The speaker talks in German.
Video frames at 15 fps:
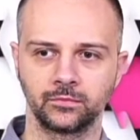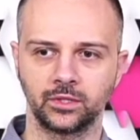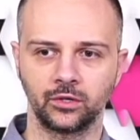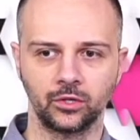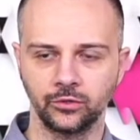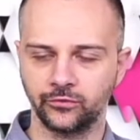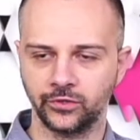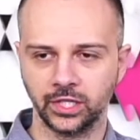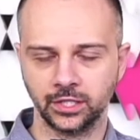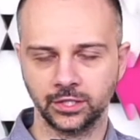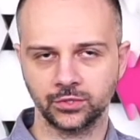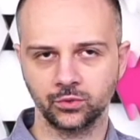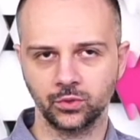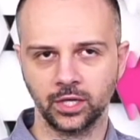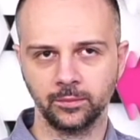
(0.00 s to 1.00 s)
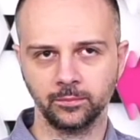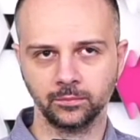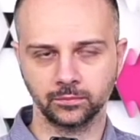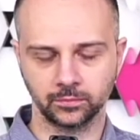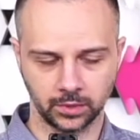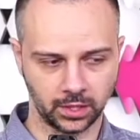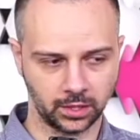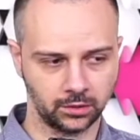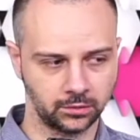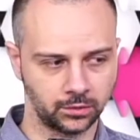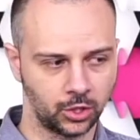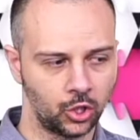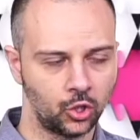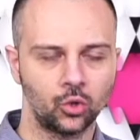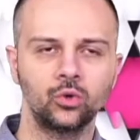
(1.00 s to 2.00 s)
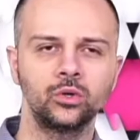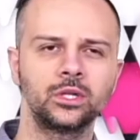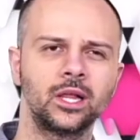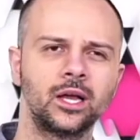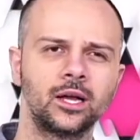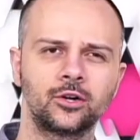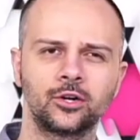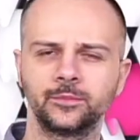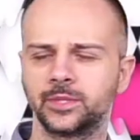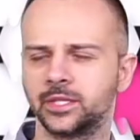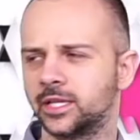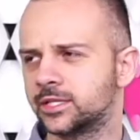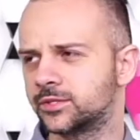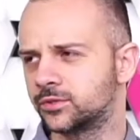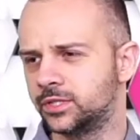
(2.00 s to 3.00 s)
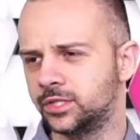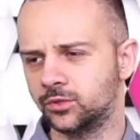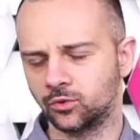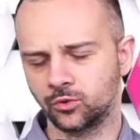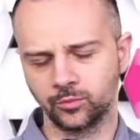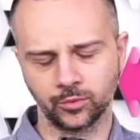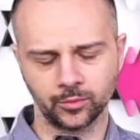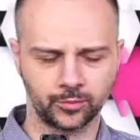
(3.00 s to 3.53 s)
Können Fehler nicht zugeben, ja? Und klar kommt dann jetzt und die oben und